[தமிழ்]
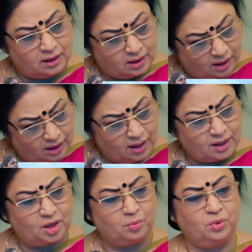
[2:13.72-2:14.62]
கை கால்
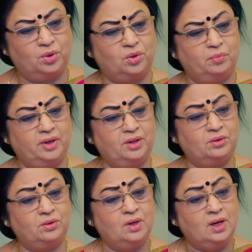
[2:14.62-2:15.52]
நல்லா இருக்கிற பொண்ணு
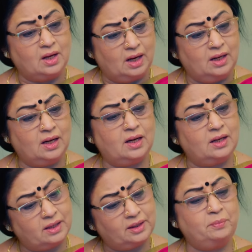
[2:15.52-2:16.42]
பையனுக்கும்
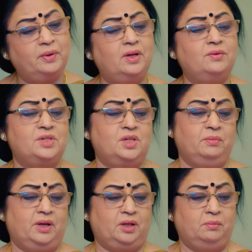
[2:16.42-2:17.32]
கல்யாணம் நடக்கிறதே பெரிய
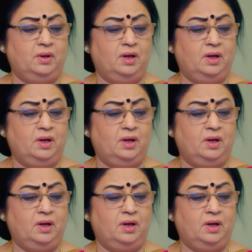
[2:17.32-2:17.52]
விஷயமா